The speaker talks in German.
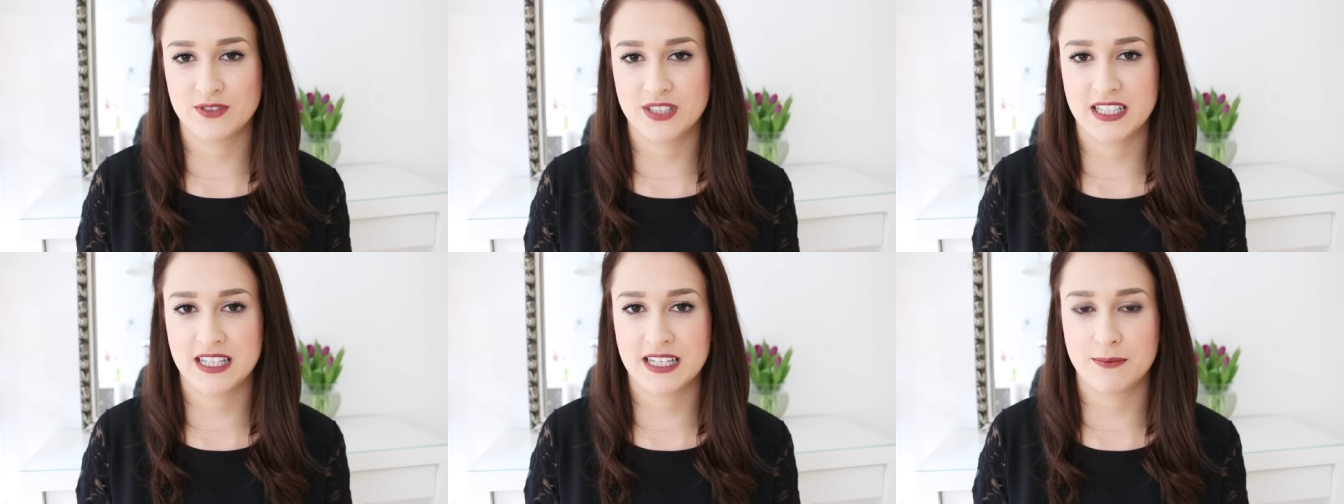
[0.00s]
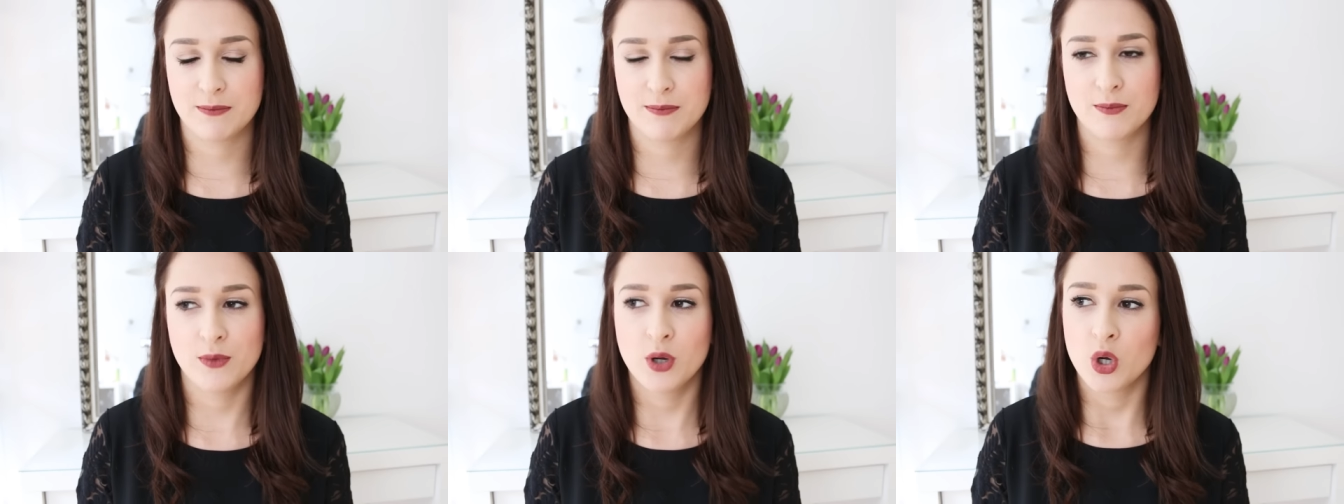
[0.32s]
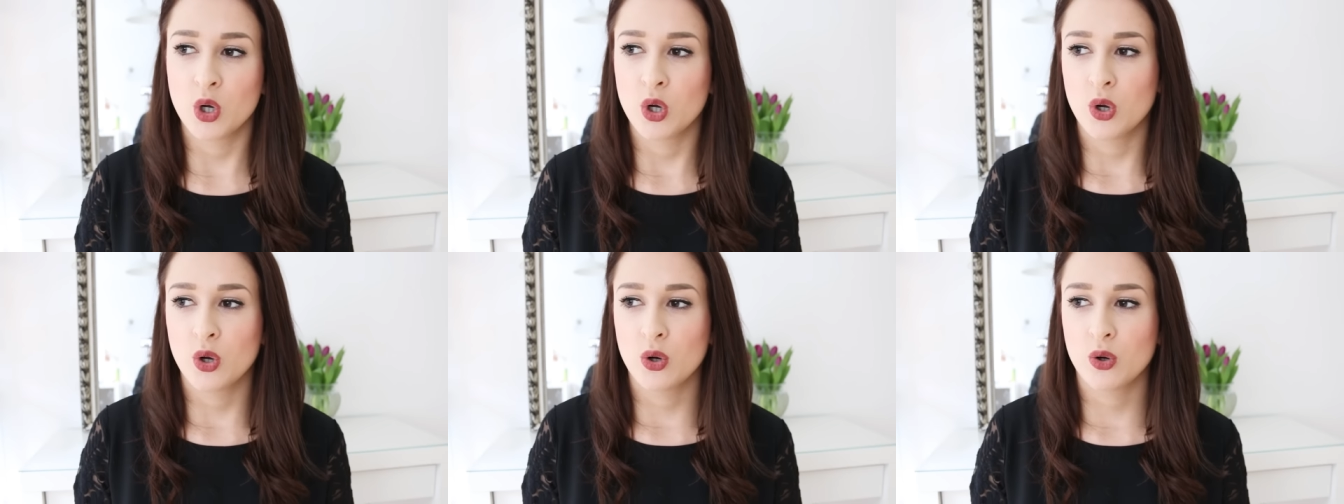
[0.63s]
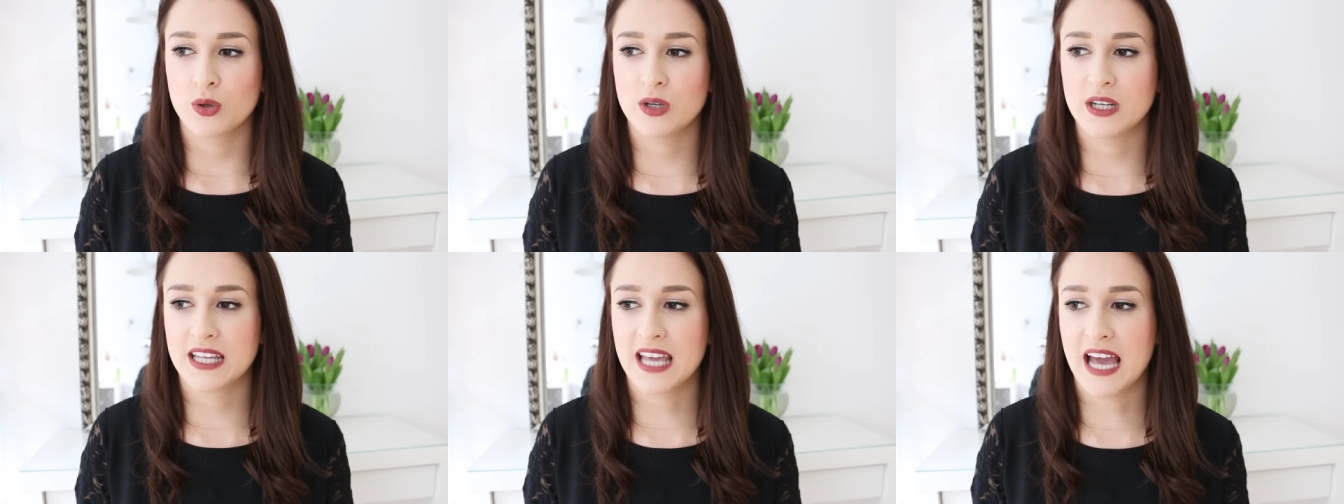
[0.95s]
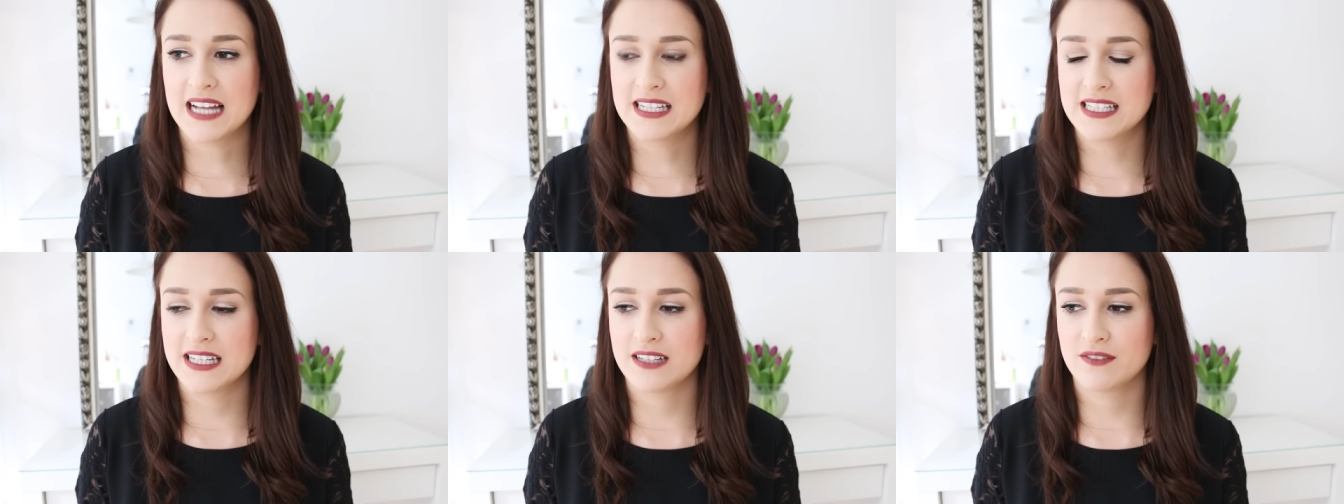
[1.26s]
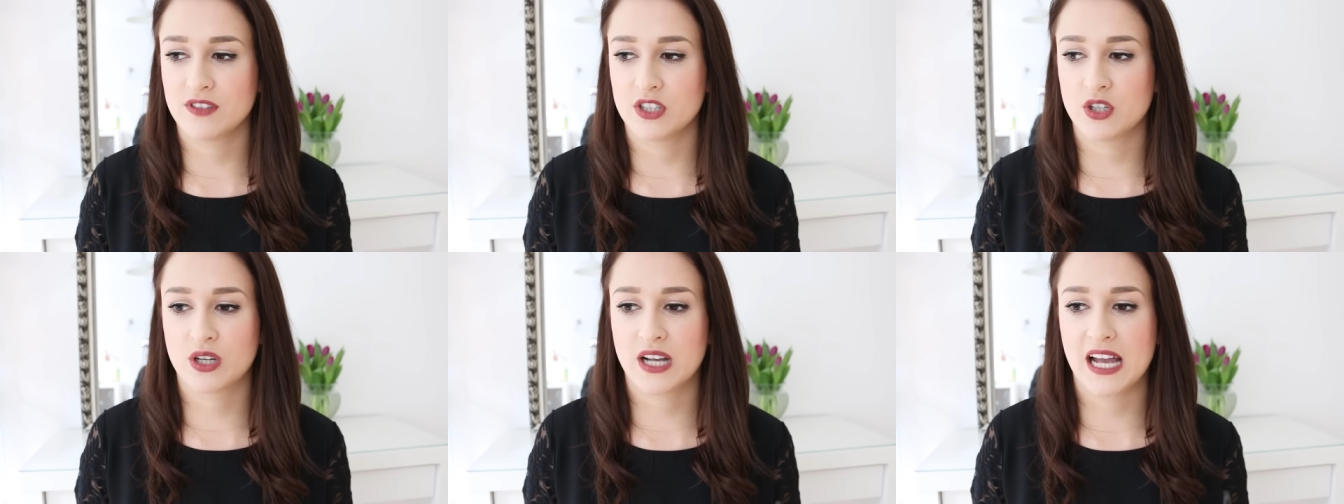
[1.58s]
auf den Lippen und ich hatte
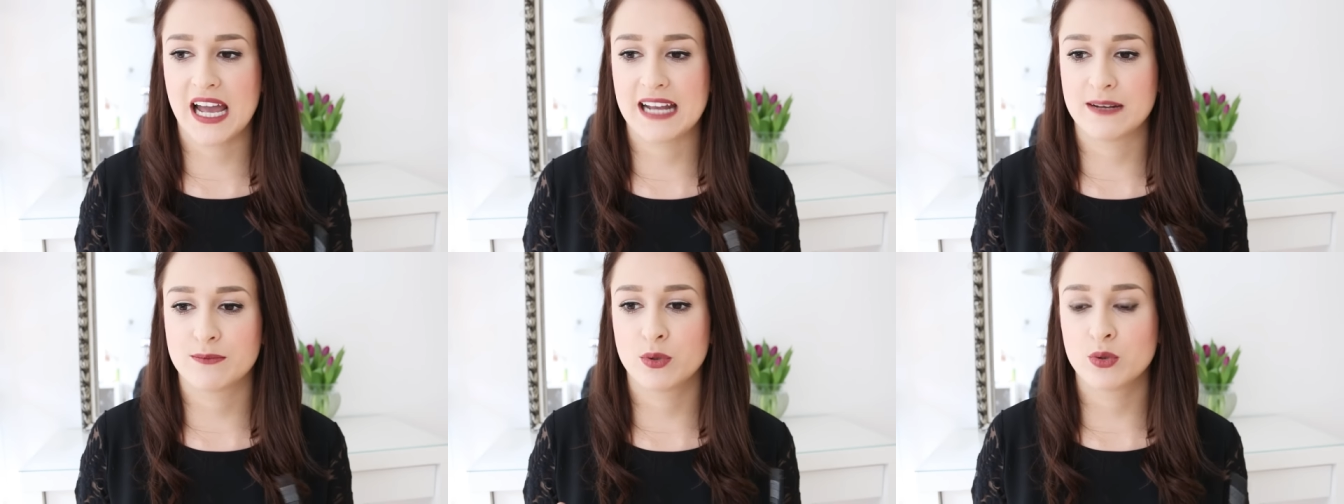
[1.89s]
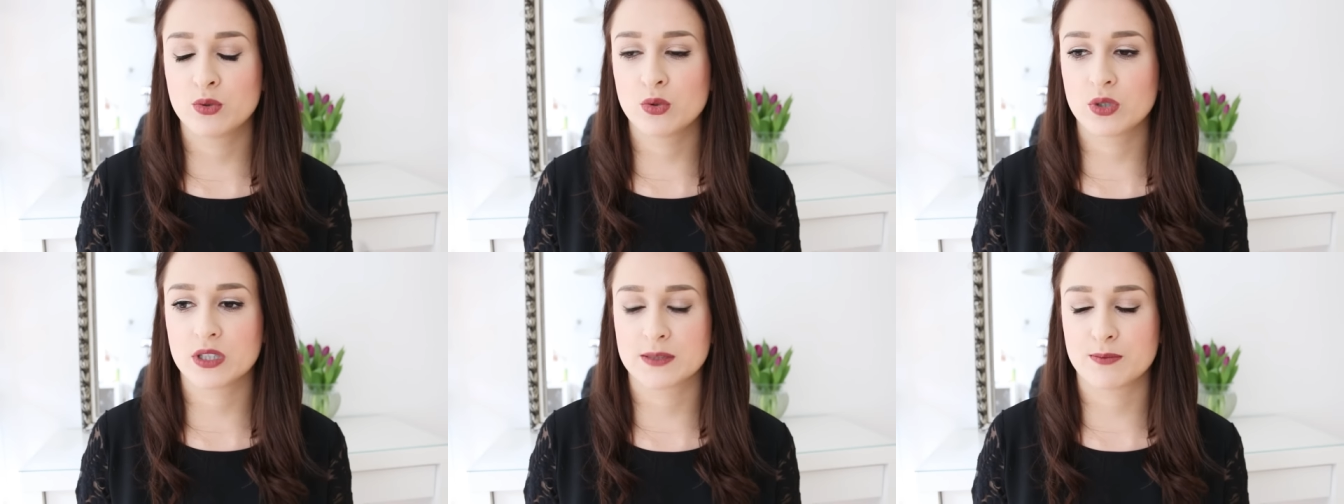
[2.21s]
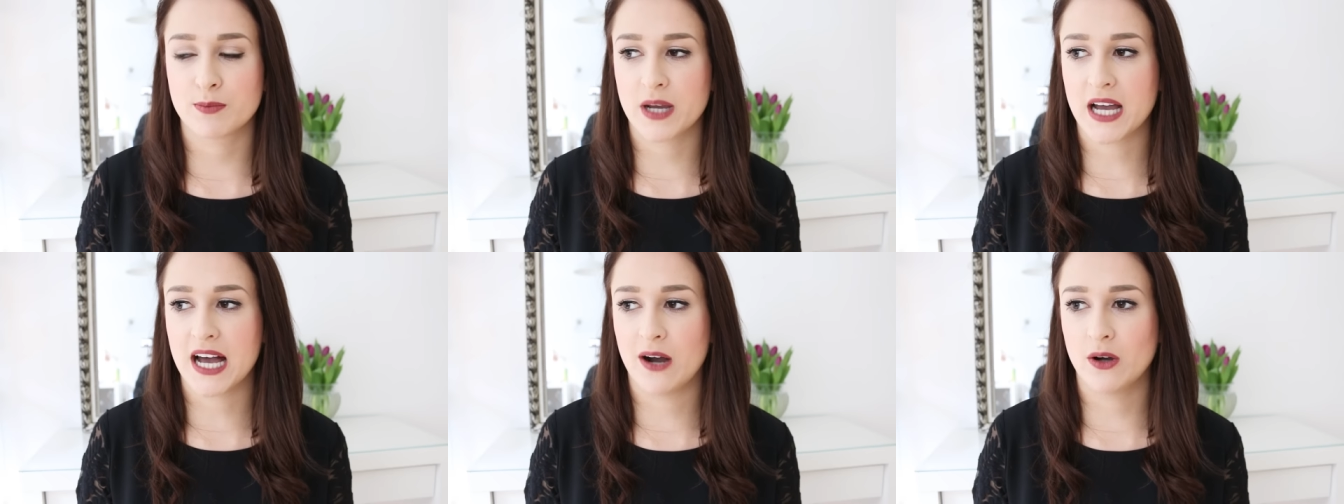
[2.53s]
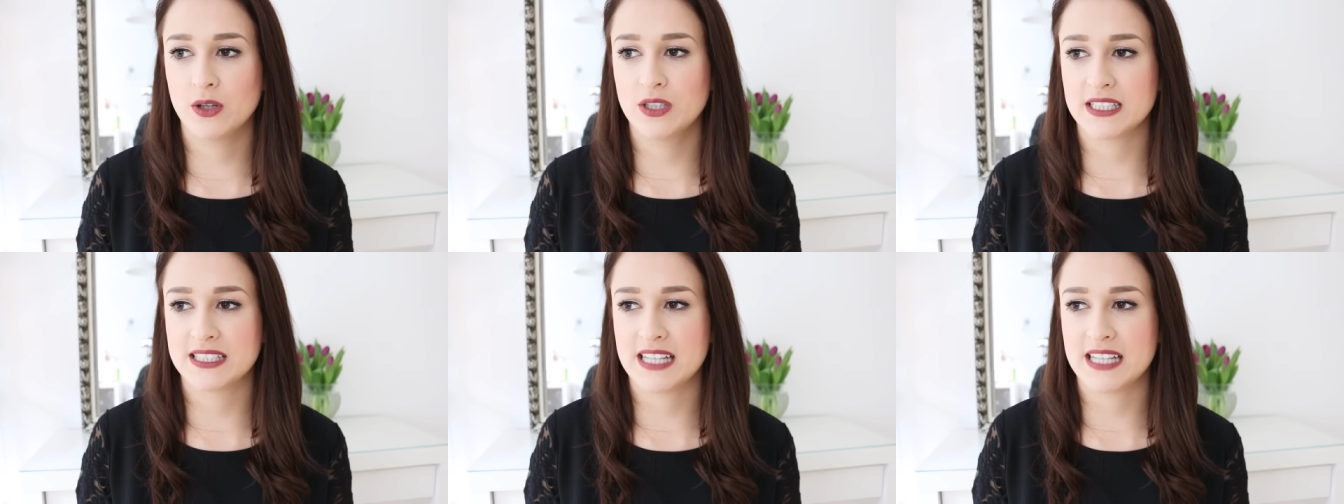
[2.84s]
irgendwie noch kein pures Braun,